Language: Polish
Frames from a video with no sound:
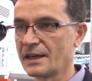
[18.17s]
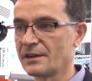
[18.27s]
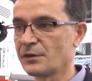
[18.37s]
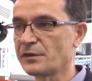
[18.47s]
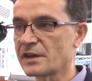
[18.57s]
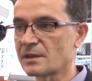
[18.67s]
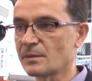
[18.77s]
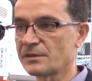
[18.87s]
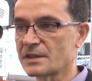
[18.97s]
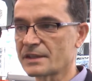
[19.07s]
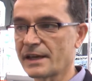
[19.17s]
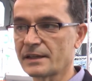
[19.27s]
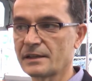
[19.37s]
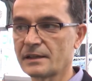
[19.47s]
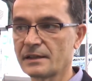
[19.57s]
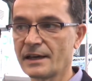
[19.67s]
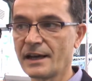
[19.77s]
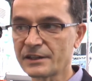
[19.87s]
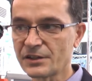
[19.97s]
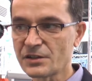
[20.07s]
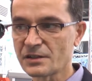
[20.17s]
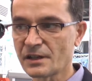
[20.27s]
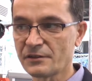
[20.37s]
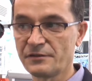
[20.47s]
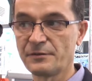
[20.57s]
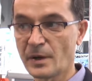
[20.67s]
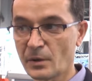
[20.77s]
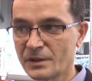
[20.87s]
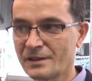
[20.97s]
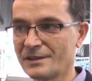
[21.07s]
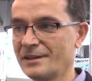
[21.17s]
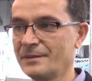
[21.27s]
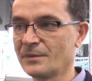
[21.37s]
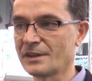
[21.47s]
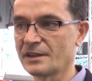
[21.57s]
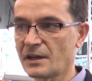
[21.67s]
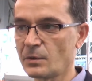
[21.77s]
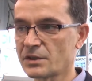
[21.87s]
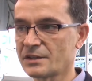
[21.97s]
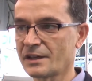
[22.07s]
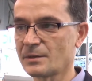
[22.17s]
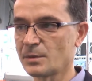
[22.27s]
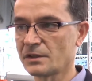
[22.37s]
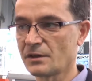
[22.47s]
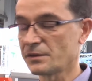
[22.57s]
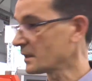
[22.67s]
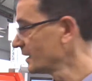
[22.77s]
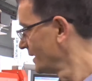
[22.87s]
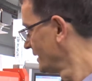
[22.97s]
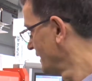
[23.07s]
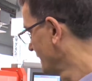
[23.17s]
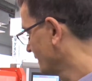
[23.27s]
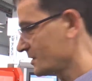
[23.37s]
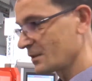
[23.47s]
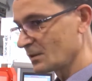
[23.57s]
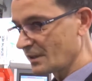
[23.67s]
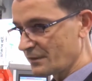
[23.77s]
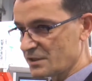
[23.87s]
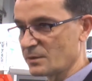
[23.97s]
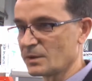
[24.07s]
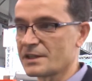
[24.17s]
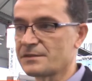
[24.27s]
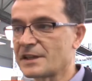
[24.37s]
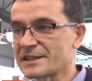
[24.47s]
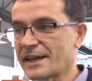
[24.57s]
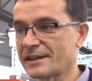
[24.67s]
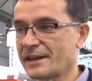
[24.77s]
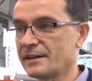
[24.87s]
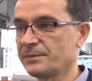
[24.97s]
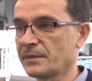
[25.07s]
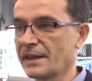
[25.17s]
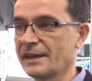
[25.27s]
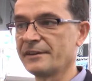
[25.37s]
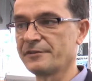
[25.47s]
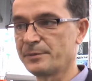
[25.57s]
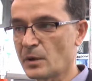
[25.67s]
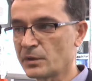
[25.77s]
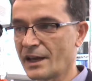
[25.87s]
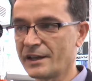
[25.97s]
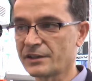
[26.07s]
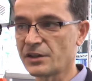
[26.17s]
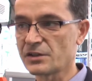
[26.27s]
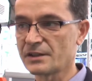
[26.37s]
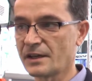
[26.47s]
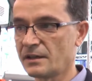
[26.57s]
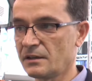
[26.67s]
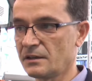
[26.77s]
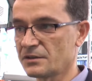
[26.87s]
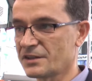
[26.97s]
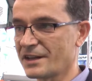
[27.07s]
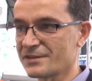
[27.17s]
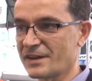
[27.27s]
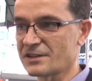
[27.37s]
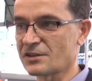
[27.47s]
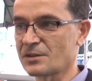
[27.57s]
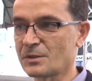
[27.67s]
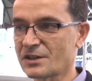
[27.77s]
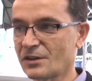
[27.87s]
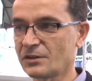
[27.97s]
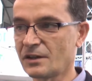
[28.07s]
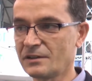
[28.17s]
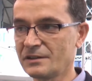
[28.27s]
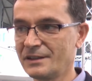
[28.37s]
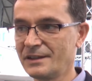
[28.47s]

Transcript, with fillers: W ofercie ma wtryskarki elektryczne w pełni, hydrauliczne, hybrydowe. To co tutaj widzimy to jest wtryskarka w pełni elektryczna o sile zwarcia 80 ton.